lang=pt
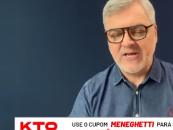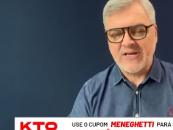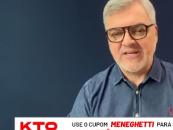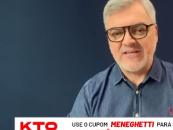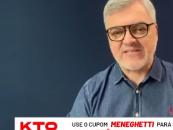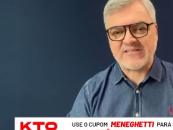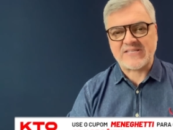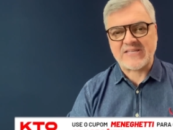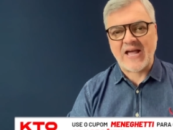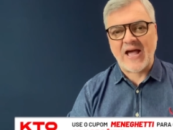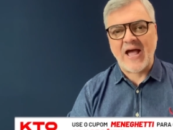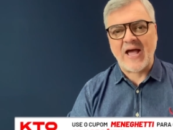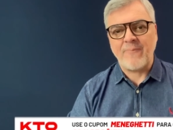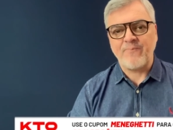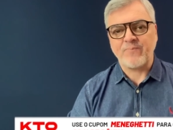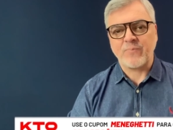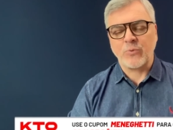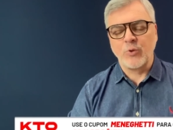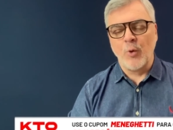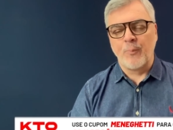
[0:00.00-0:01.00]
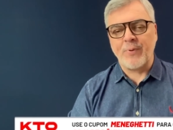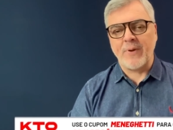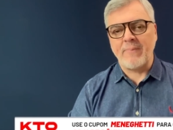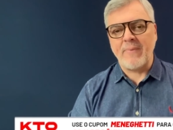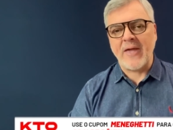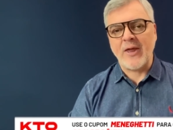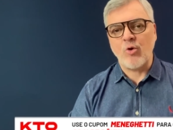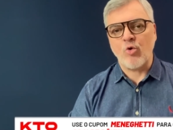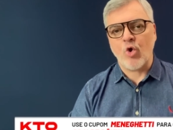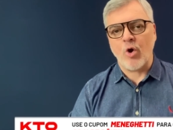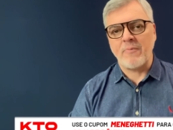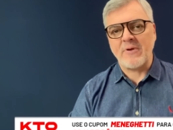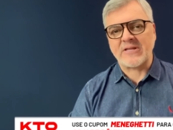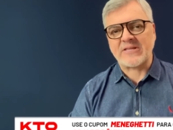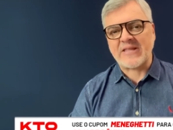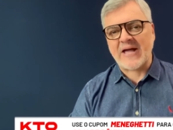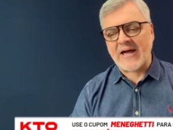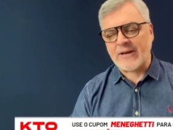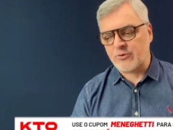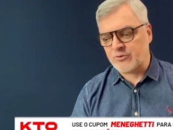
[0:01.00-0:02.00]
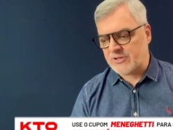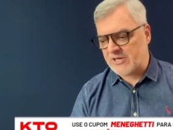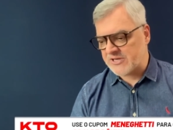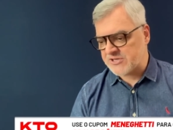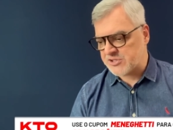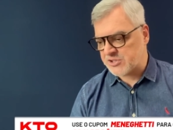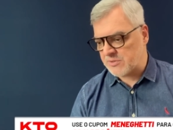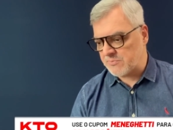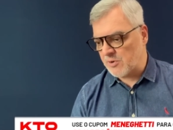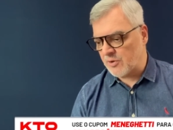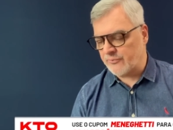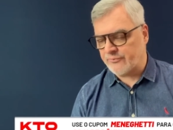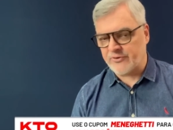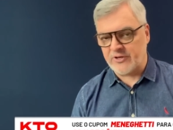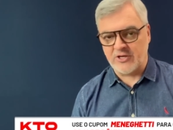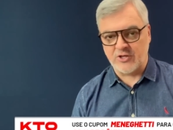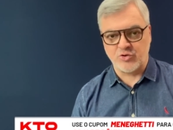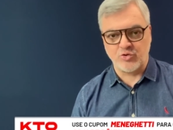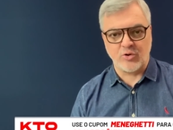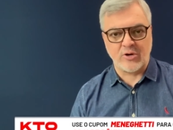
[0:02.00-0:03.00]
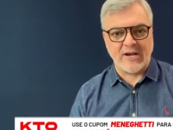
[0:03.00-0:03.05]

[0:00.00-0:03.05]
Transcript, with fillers: está no primeiro comentário deste meu vídeo.